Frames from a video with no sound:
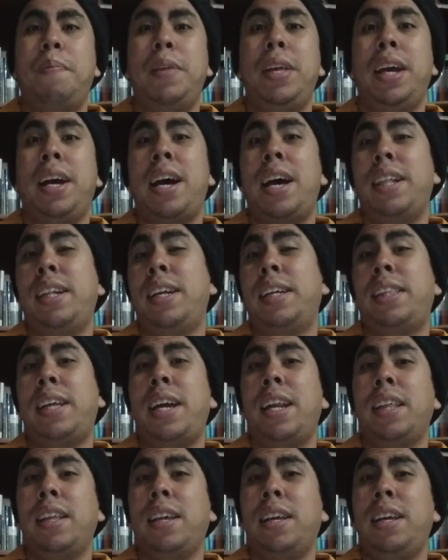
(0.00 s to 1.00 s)
deja,
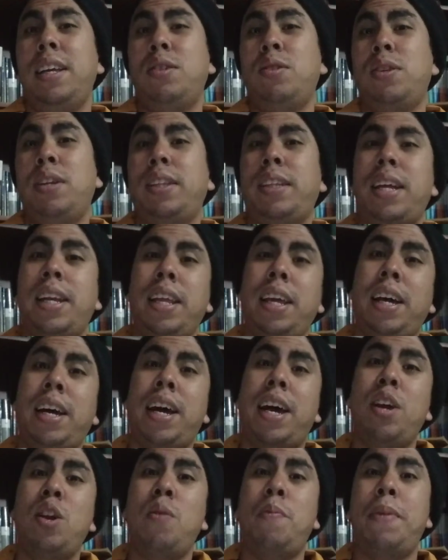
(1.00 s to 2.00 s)
tratar, quiso tratar de
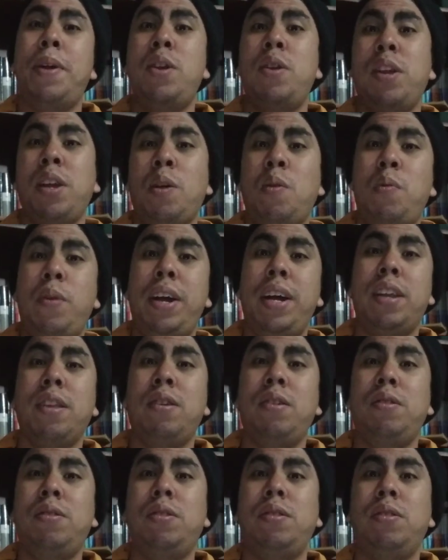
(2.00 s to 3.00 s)
dejar los malos
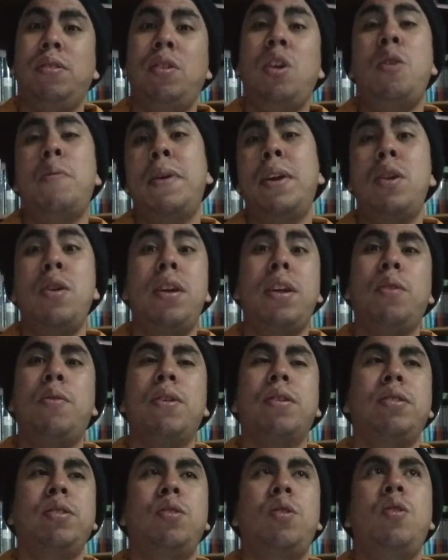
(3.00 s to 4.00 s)
recuerdos, no los malos
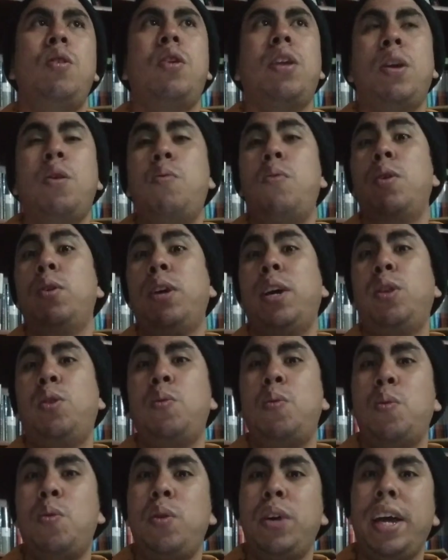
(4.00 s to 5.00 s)
recuerdos, sino los recuerdos que
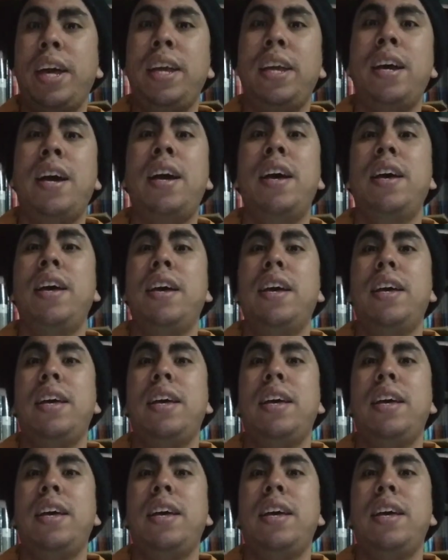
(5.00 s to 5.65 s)
tuvo con ella